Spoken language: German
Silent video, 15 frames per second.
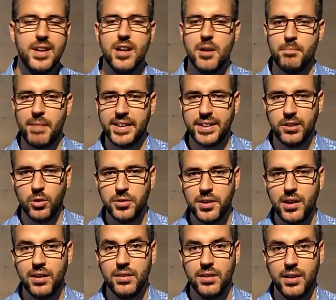Martin
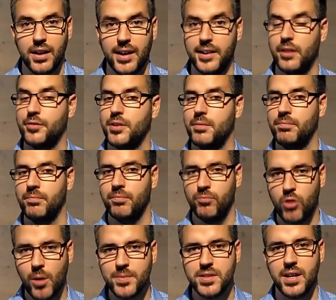Luther hat auf dem
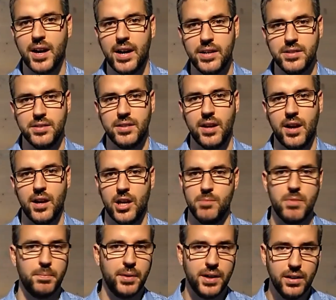Wormser Reichstag im
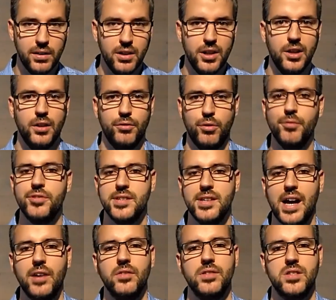April
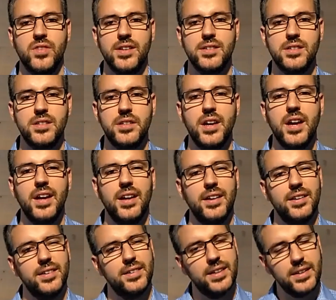1521
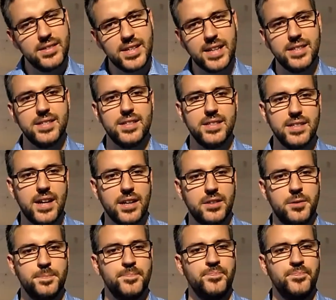den Satz gesagt,